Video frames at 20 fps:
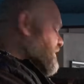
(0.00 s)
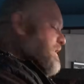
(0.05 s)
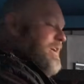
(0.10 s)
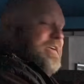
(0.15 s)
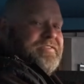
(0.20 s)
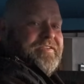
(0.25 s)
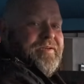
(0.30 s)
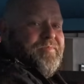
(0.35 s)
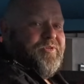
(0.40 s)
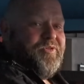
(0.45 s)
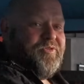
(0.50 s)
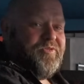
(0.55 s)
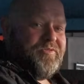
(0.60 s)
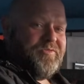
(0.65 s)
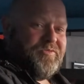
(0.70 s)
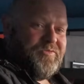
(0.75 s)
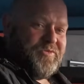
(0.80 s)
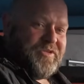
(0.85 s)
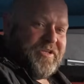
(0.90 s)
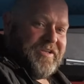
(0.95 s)
Tak samo
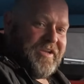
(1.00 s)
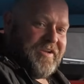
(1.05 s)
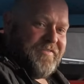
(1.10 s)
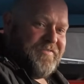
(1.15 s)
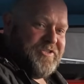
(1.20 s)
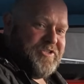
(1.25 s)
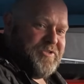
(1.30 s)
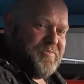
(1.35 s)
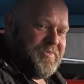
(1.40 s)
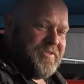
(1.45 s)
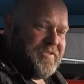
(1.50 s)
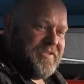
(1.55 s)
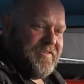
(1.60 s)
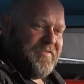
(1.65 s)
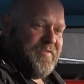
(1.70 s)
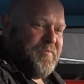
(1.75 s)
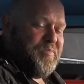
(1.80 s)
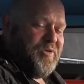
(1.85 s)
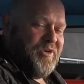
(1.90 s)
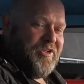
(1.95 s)
tutaj jak widzimy
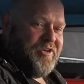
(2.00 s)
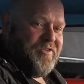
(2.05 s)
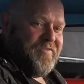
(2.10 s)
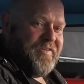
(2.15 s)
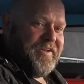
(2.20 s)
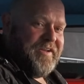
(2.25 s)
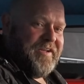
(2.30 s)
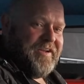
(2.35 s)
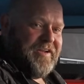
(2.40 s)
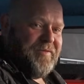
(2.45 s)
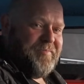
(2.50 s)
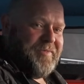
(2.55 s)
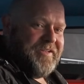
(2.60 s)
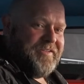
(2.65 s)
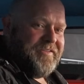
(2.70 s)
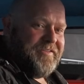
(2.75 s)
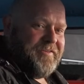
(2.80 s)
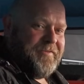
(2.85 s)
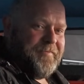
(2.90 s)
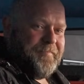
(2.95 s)
te wypolerowane
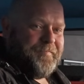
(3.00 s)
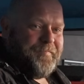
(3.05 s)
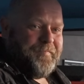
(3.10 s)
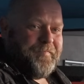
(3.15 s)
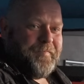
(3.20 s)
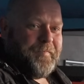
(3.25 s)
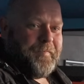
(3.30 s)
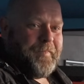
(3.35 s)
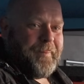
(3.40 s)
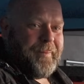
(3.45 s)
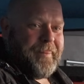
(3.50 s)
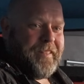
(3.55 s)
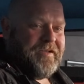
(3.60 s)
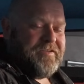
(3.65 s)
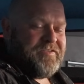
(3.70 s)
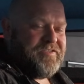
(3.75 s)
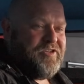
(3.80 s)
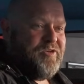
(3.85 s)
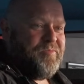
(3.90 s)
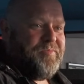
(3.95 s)
elementy,
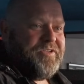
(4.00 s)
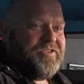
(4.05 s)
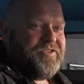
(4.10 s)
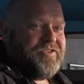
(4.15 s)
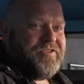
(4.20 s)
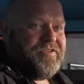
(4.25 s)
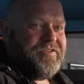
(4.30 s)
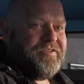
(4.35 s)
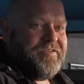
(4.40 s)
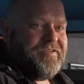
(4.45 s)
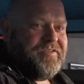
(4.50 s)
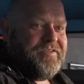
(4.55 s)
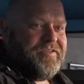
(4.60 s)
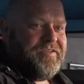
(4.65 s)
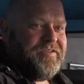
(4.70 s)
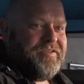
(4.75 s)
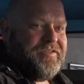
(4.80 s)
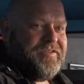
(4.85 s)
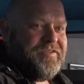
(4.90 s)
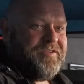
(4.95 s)
zdobyć
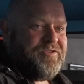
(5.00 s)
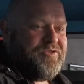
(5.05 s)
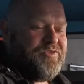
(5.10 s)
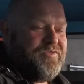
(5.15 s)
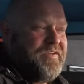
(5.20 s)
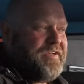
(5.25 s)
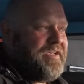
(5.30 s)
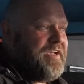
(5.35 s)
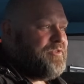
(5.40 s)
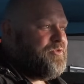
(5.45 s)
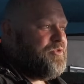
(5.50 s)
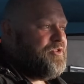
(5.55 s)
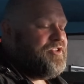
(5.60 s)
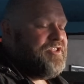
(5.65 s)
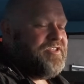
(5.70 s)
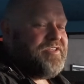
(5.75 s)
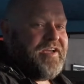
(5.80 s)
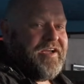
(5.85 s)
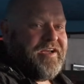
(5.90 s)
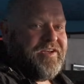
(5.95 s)
y, człowieka, który
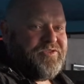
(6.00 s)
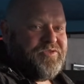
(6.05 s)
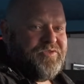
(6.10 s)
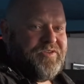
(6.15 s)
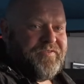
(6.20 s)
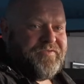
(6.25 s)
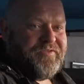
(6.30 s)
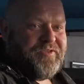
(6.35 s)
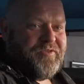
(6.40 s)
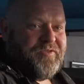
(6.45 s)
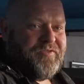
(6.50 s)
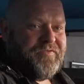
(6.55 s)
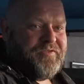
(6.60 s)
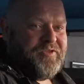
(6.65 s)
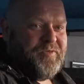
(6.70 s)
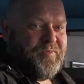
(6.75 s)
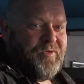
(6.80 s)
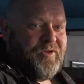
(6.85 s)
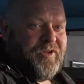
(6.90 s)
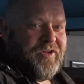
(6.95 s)
się zaangażuje w to, w
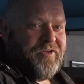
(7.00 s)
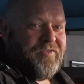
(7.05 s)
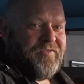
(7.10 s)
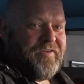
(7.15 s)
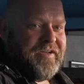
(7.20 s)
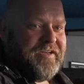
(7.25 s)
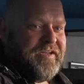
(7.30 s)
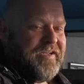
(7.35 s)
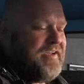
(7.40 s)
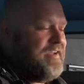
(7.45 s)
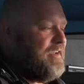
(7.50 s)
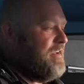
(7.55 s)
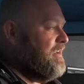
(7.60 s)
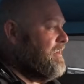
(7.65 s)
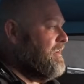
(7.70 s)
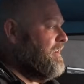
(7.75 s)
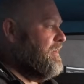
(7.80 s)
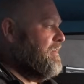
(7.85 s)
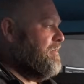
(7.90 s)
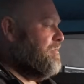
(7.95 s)
to polerowanie,
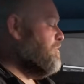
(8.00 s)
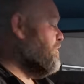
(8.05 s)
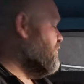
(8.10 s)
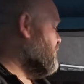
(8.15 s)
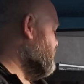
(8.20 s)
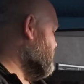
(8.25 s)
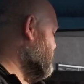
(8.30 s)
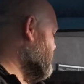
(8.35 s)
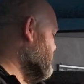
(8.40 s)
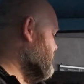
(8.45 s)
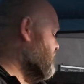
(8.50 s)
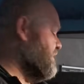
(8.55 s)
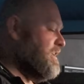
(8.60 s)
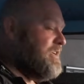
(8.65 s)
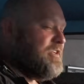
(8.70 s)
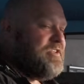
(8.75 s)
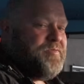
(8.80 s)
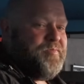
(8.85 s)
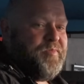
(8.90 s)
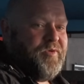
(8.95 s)
bo to nie jest
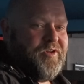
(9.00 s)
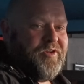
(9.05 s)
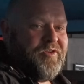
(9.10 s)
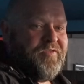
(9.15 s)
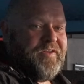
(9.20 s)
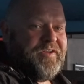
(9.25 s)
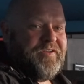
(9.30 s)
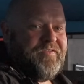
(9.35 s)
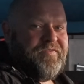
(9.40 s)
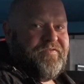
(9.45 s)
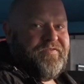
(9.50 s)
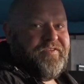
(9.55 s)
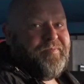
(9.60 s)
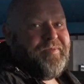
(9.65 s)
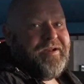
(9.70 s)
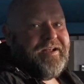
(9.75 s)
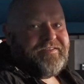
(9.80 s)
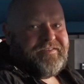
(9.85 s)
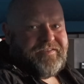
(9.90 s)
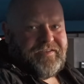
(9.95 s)
jakieś polerowanie
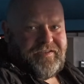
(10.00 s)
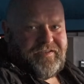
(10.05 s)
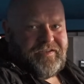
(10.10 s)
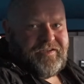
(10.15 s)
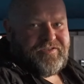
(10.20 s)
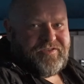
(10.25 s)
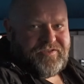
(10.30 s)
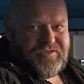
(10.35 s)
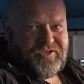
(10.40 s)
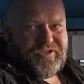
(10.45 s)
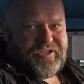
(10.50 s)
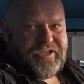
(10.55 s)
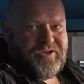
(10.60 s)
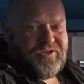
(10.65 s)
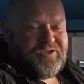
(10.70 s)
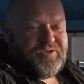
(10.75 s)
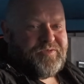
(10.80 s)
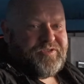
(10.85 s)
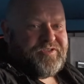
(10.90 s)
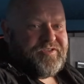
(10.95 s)
wibracyjne czy coś
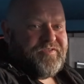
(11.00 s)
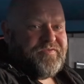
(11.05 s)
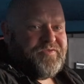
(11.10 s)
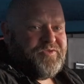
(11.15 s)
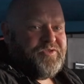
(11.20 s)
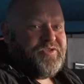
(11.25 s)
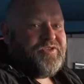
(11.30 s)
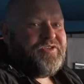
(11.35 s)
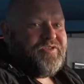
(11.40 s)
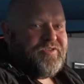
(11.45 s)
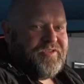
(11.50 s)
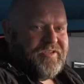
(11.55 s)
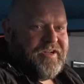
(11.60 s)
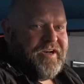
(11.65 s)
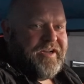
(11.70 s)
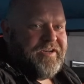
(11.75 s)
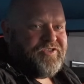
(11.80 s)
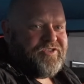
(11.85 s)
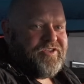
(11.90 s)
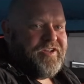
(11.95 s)
takiego, żebyś sobie wrzucić, tylko
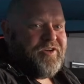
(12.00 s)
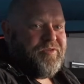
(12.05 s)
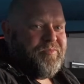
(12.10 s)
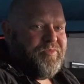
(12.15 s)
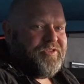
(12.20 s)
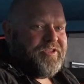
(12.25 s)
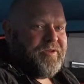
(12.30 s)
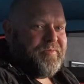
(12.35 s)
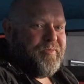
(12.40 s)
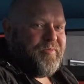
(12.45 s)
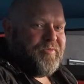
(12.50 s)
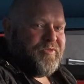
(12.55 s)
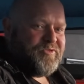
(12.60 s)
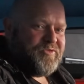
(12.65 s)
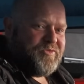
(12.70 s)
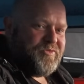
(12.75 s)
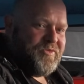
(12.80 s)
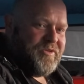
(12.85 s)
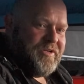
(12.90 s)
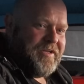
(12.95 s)
ręczna robota, po
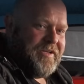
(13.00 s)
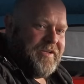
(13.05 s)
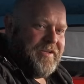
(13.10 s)
prostu